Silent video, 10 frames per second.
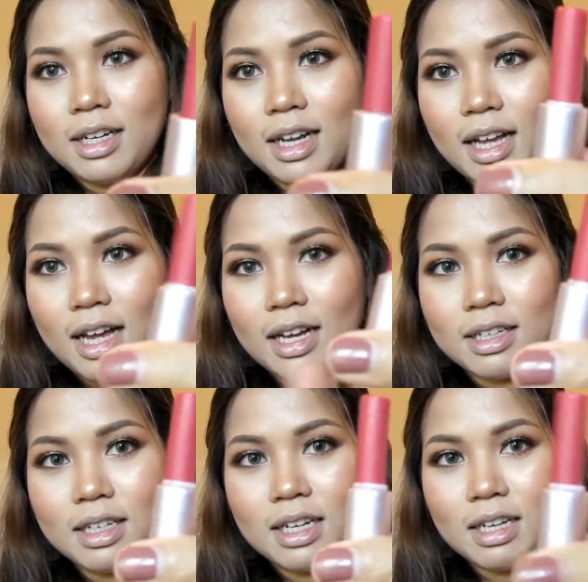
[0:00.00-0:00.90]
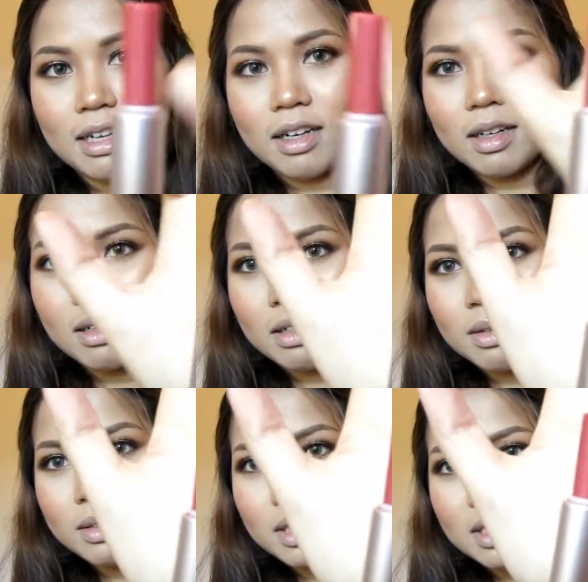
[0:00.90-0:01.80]
นะคะ นี่
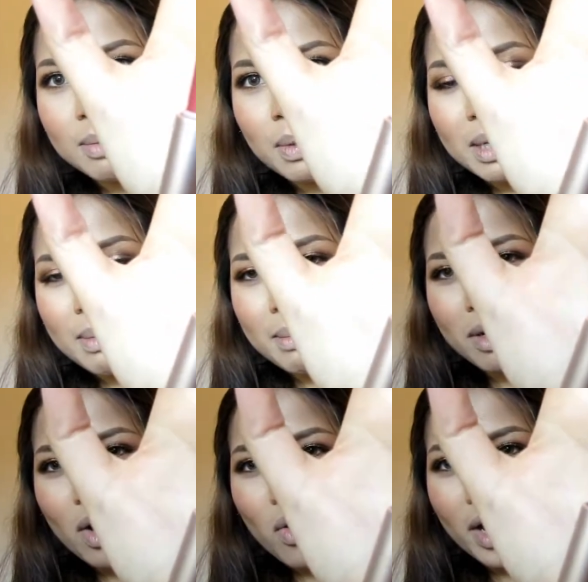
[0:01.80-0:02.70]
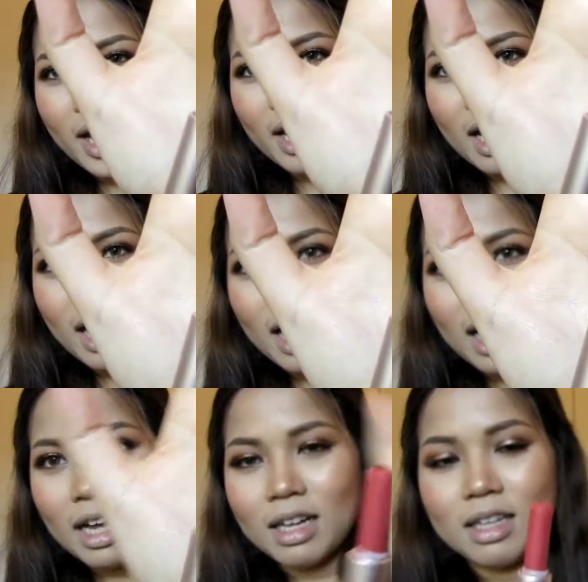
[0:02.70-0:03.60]
จริงๆปริมาณมันก็โอเคนะ
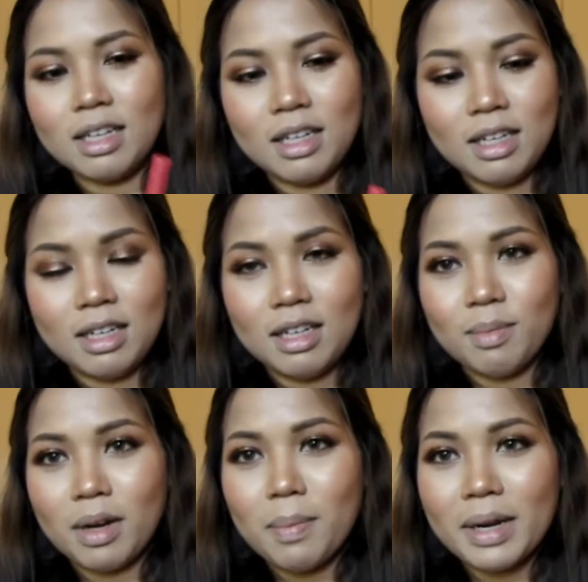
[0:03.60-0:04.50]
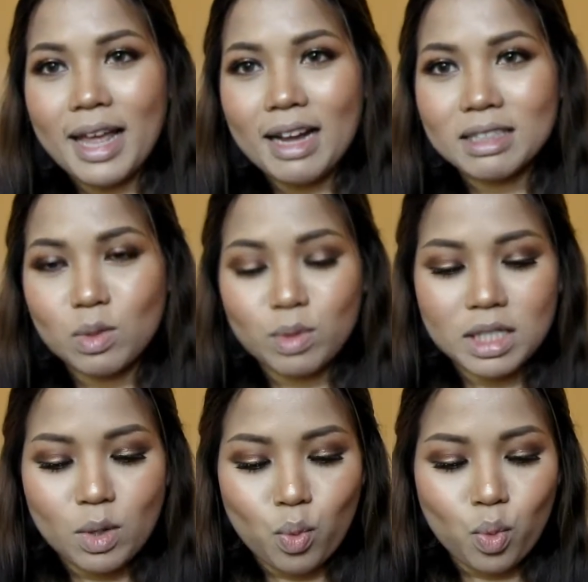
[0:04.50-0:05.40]
มันก็เป็นแท่ง
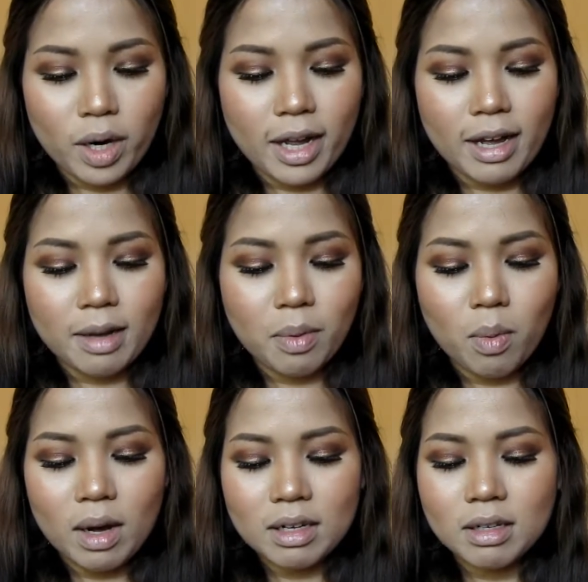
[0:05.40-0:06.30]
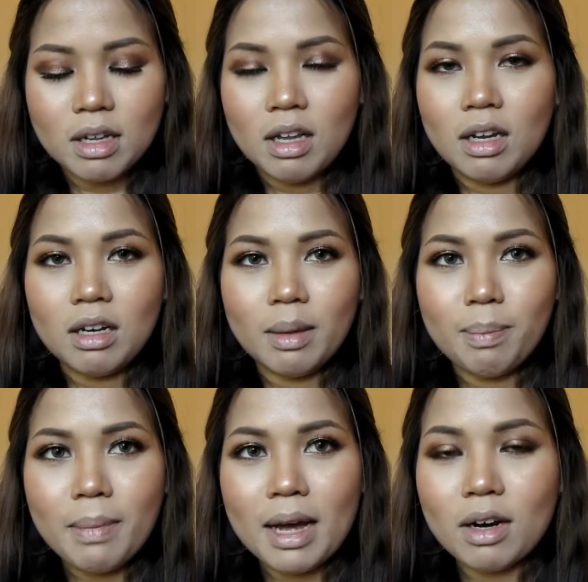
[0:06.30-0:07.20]
จิ๋วๆ นะคะ เพราะว่าลิป
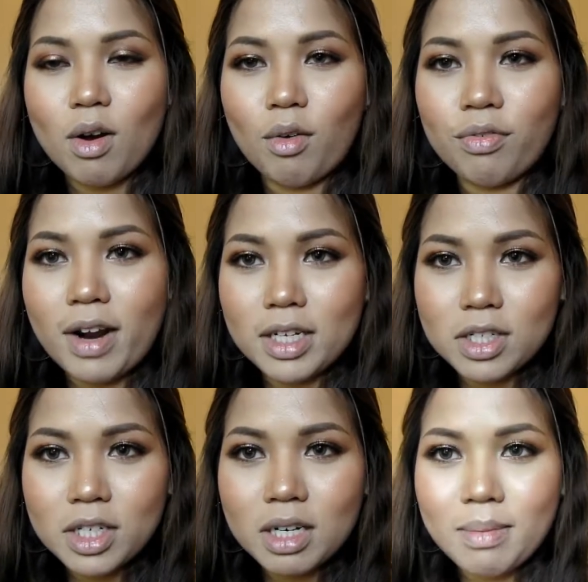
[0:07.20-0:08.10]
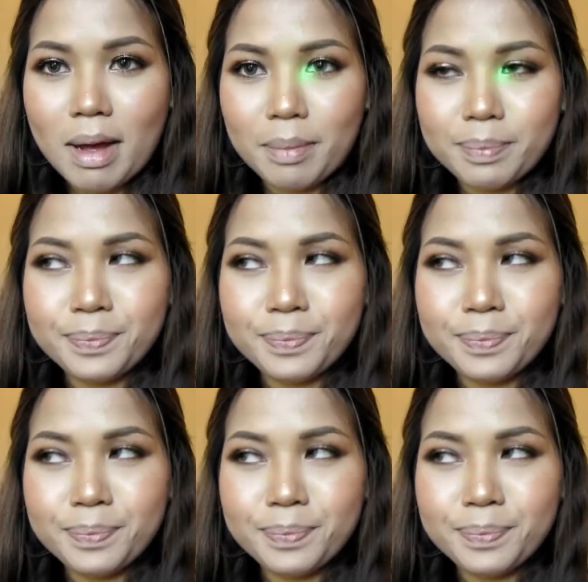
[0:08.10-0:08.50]
มันของ Fresh นี่คือแบบ